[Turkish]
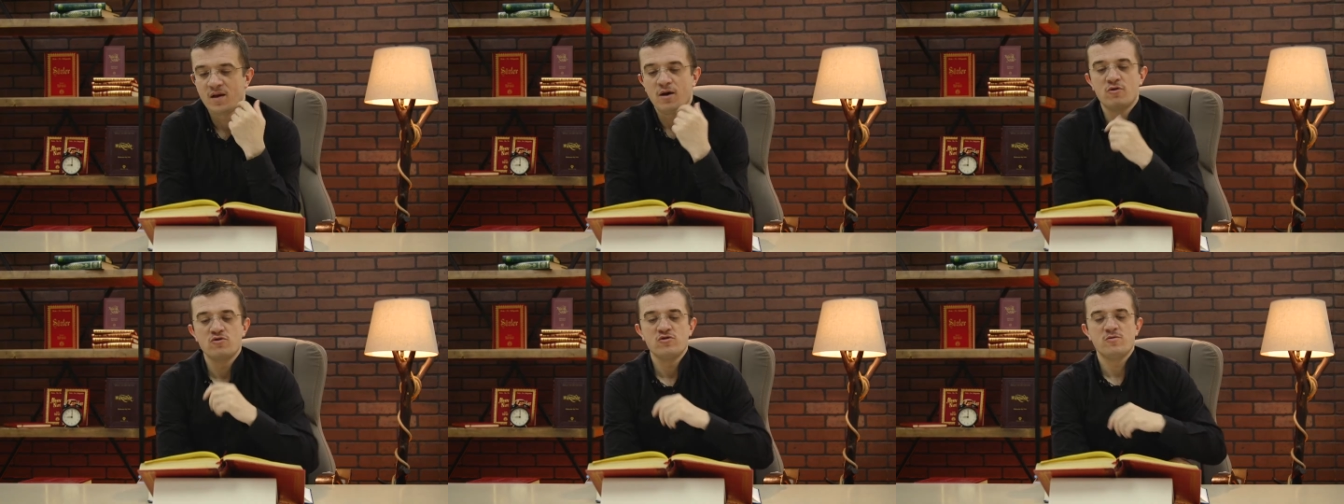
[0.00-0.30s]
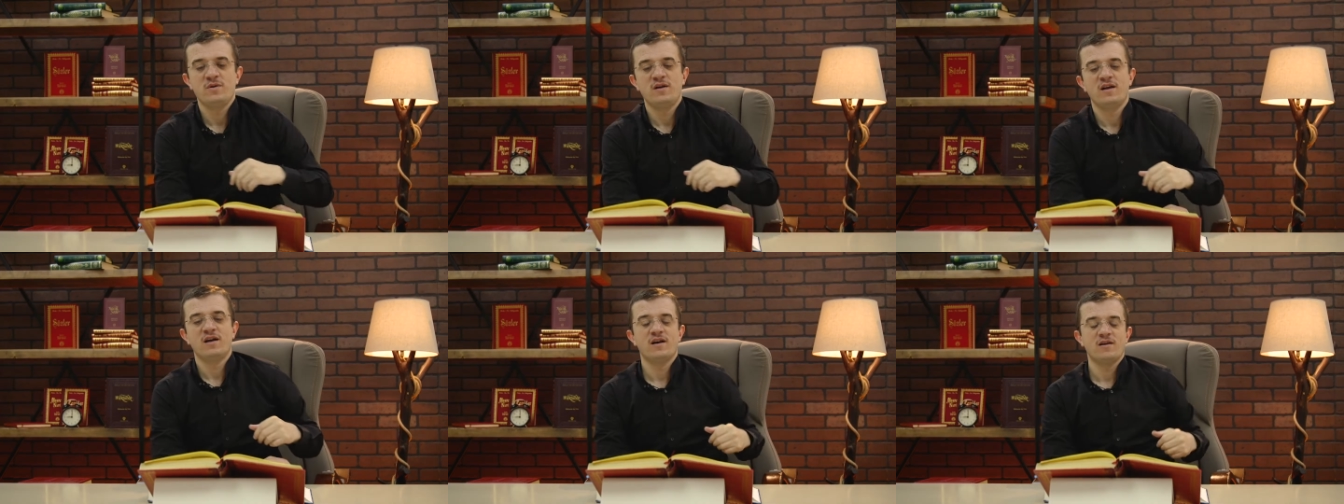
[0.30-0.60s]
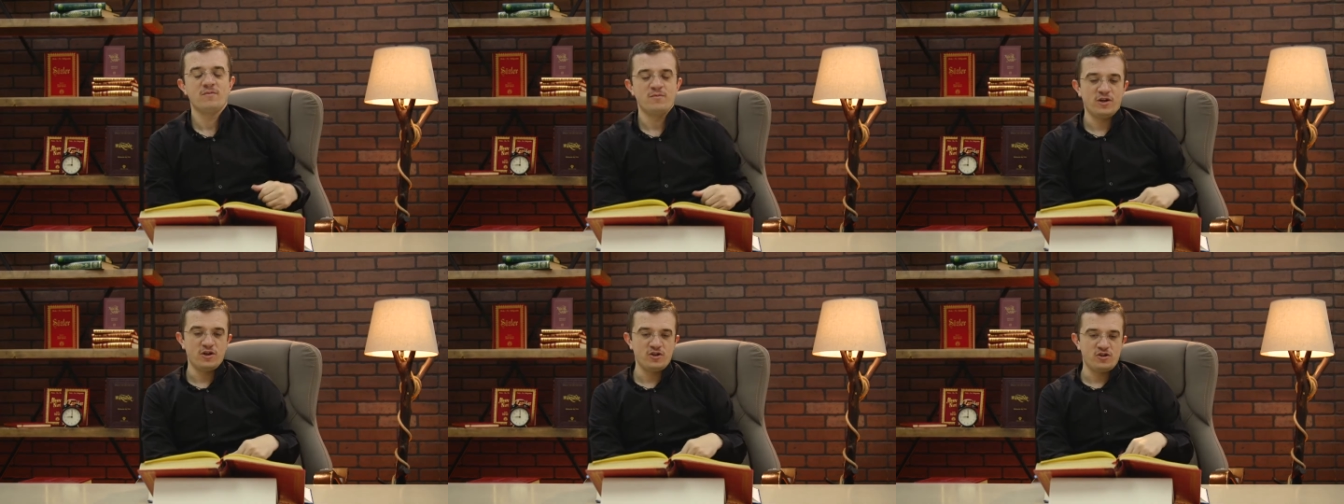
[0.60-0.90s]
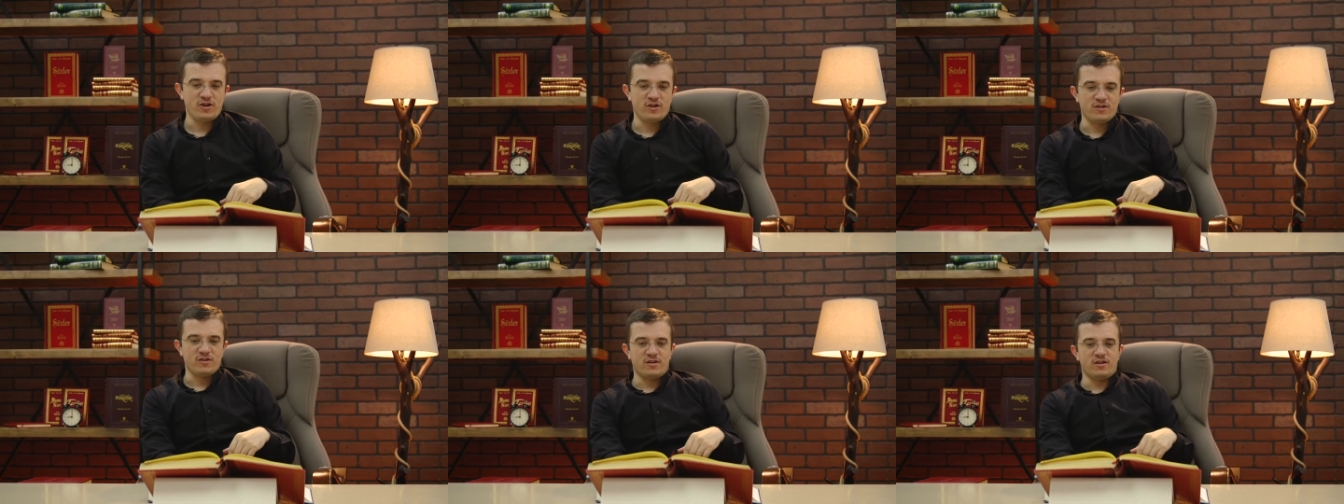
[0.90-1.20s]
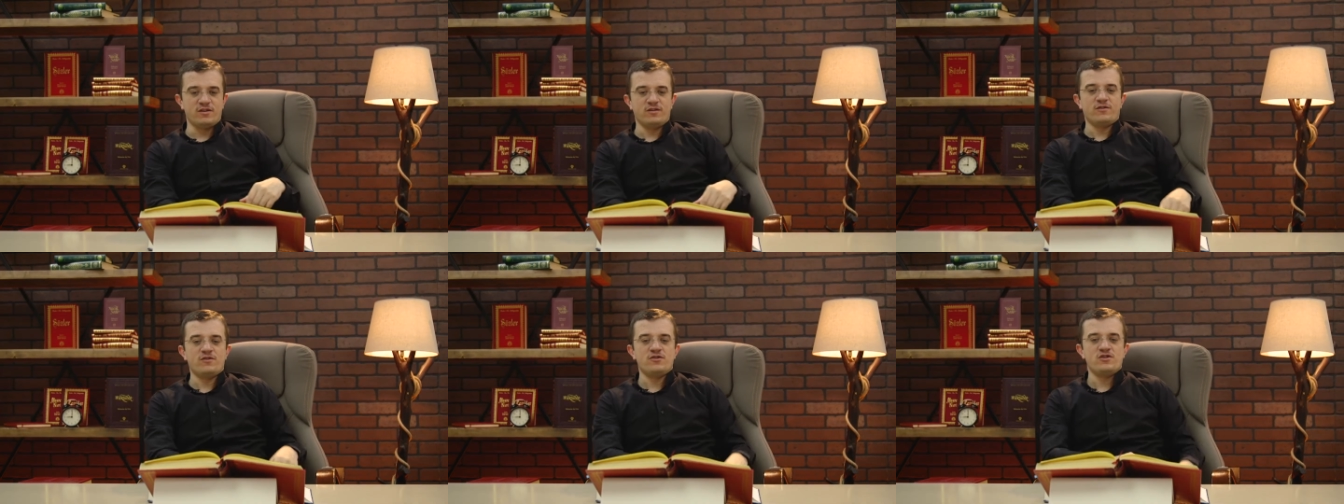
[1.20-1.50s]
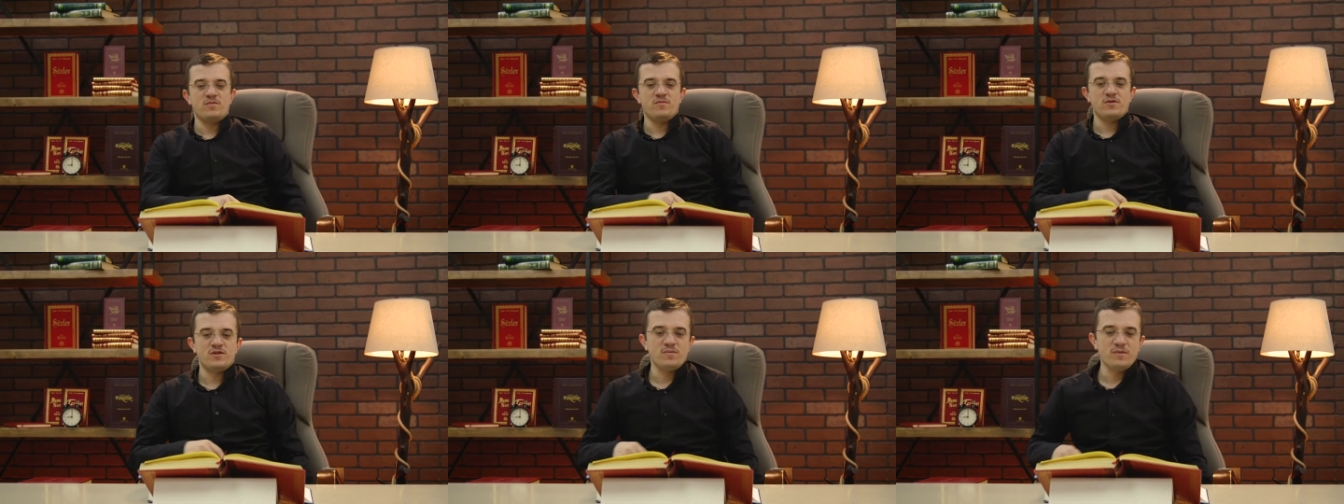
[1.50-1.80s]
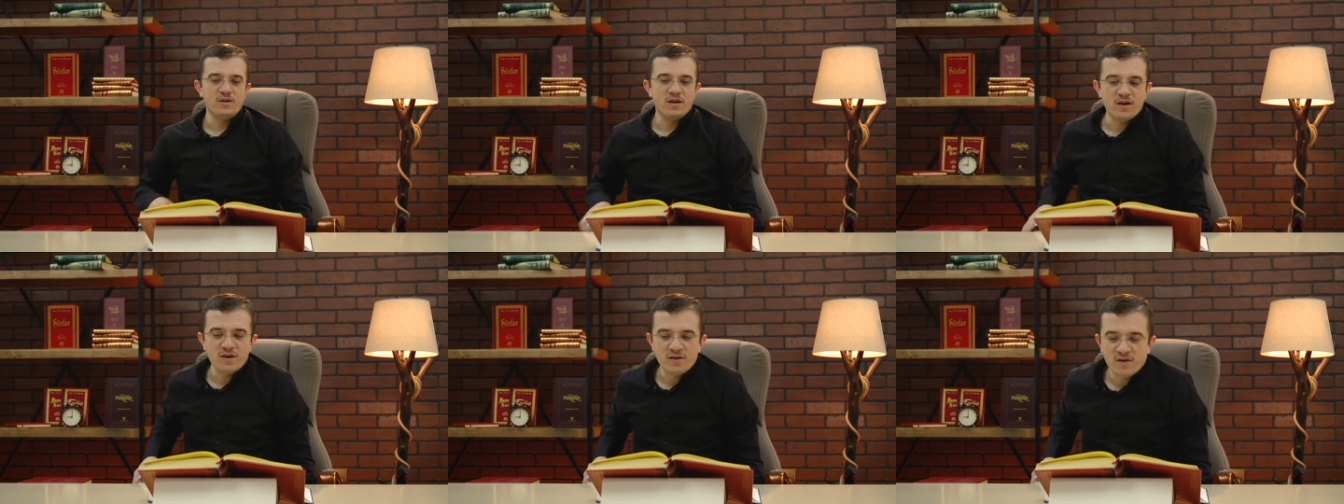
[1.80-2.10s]
Euzubillahimineşşeytanirracim.
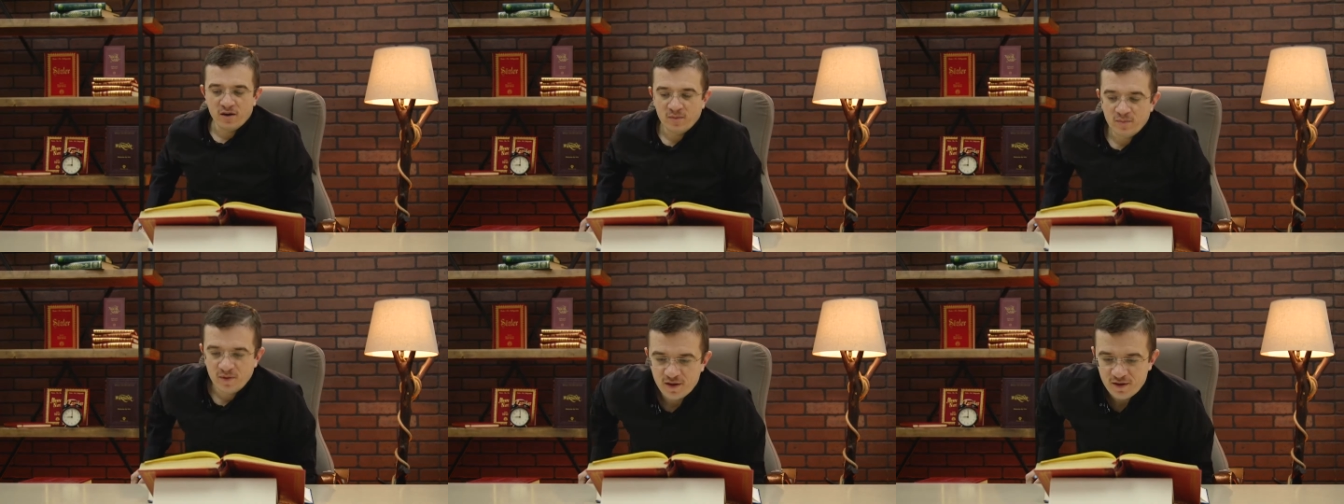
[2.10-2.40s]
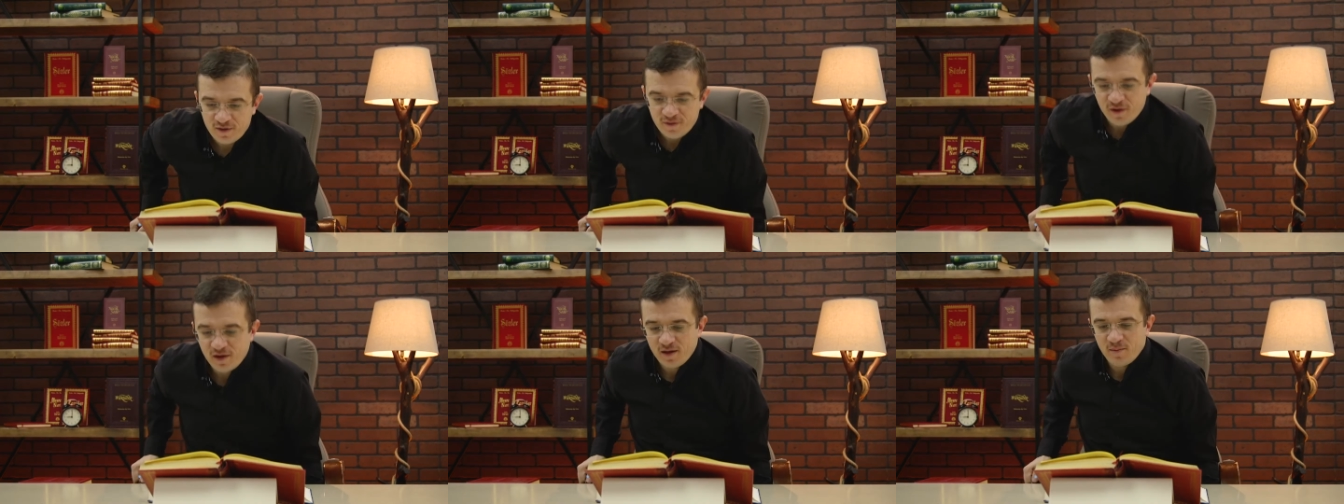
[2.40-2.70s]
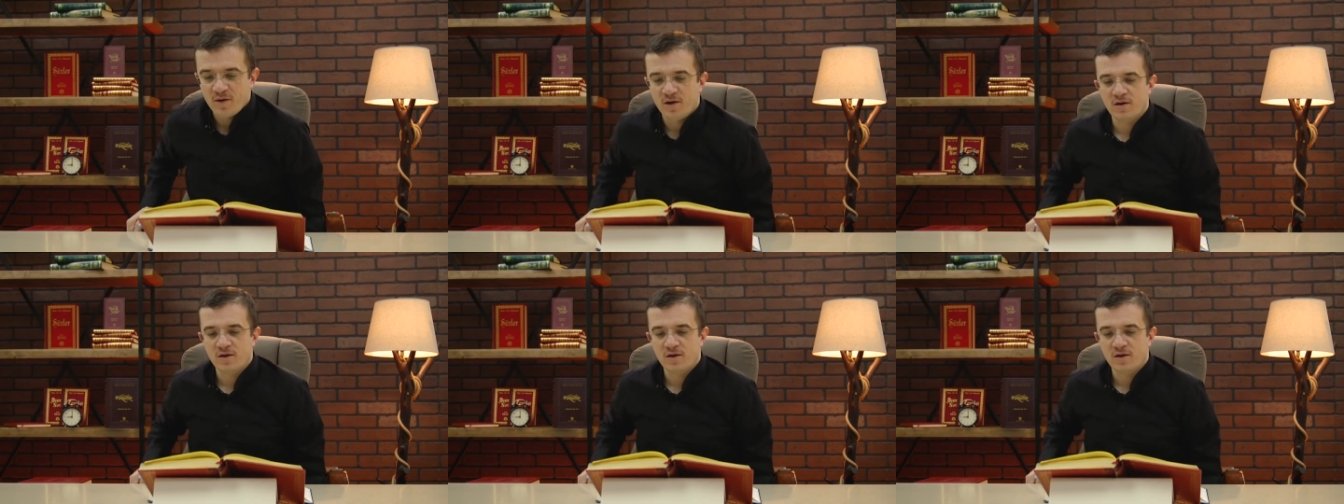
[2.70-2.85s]
Bismillahirrahmanirrahim.